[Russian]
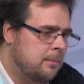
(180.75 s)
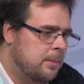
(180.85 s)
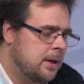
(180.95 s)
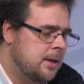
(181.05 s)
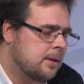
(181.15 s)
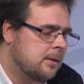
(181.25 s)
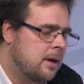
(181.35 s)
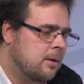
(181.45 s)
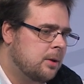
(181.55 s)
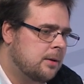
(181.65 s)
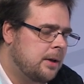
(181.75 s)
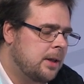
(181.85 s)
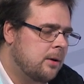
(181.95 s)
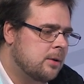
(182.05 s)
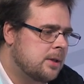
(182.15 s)
Там проникло какое-то
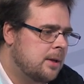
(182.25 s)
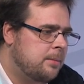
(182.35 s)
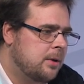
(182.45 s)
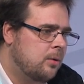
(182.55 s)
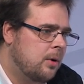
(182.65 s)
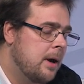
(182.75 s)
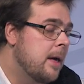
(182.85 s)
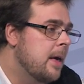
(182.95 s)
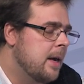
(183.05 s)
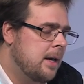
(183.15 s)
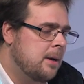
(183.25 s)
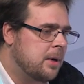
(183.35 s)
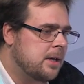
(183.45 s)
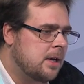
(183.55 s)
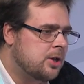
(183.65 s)
вредоносное ПО, или
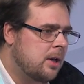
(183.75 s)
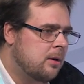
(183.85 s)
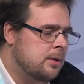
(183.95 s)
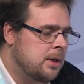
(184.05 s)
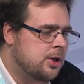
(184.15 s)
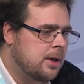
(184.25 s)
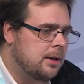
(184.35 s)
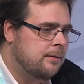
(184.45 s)
произошла утечка